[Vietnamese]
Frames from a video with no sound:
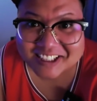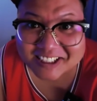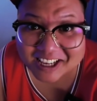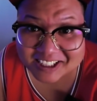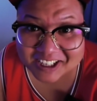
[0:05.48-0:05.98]
tôi
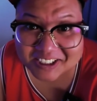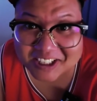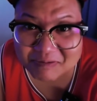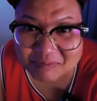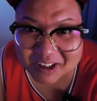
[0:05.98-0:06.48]
đang thử
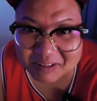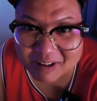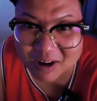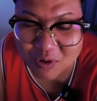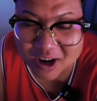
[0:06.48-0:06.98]
thiết bị
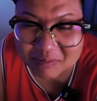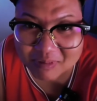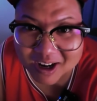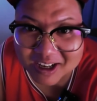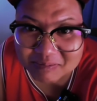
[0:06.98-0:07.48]
máy quay
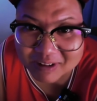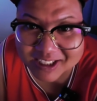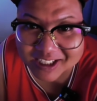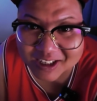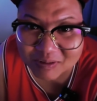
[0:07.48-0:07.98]
mới mà
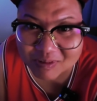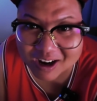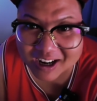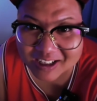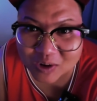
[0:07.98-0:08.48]
tân không
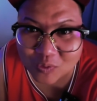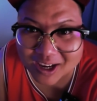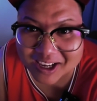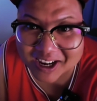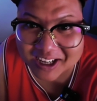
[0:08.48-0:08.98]
ngờ nó
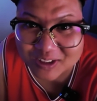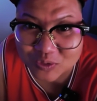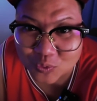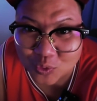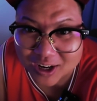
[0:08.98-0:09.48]
quay hết
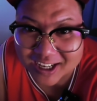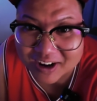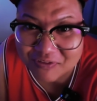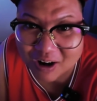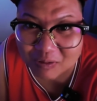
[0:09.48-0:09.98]
nguyên
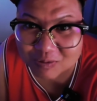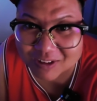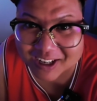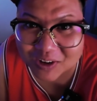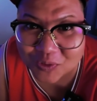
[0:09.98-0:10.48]
cái phòng
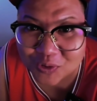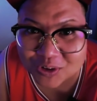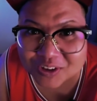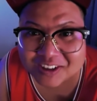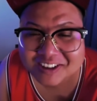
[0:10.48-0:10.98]
này luôn